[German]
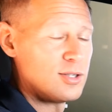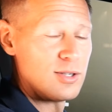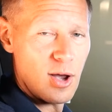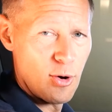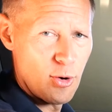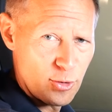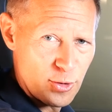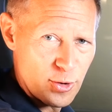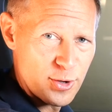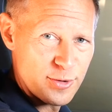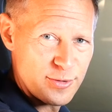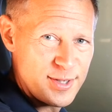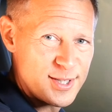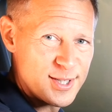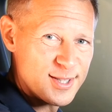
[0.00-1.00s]
die auch
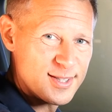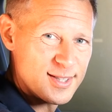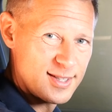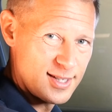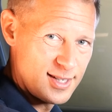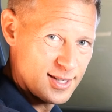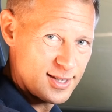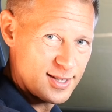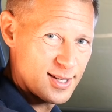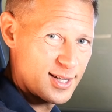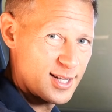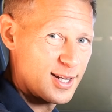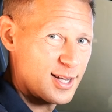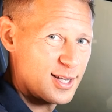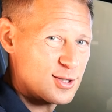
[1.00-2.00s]
neue Features sind hier in der
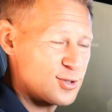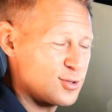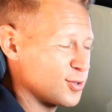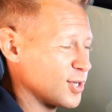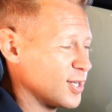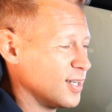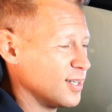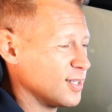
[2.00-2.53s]
Generation,